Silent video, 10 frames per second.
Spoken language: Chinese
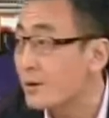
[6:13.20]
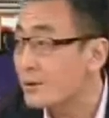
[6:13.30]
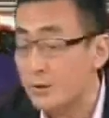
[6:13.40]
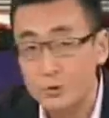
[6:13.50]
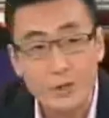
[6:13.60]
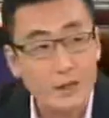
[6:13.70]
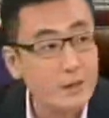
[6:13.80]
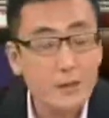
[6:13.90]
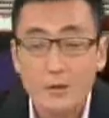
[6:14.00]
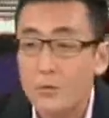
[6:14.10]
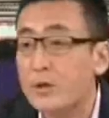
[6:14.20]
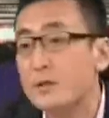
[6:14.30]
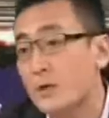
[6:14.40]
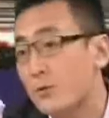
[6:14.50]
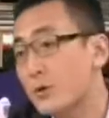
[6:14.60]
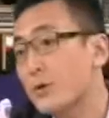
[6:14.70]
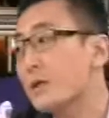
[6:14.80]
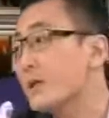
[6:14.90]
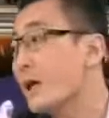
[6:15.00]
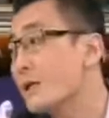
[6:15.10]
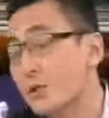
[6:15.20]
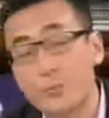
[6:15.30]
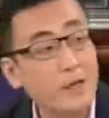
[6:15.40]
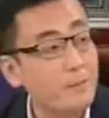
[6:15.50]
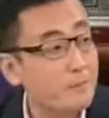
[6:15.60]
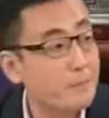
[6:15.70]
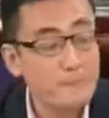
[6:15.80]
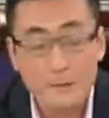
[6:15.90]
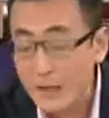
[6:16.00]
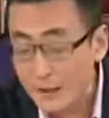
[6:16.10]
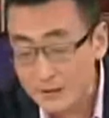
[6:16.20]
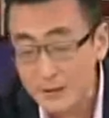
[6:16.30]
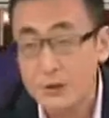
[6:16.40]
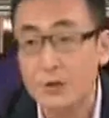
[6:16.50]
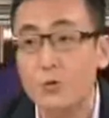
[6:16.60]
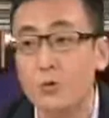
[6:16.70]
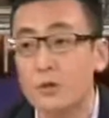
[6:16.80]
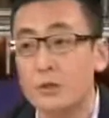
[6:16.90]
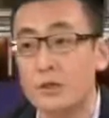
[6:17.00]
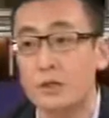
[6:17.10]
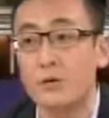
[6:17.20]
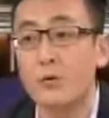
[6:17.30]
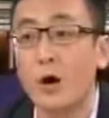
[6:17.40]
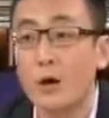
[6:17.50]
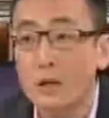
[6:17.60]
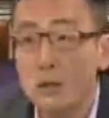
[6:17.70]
在云南，我跟你讲，我我给你看个照片，你就看看这个生活的这个景况。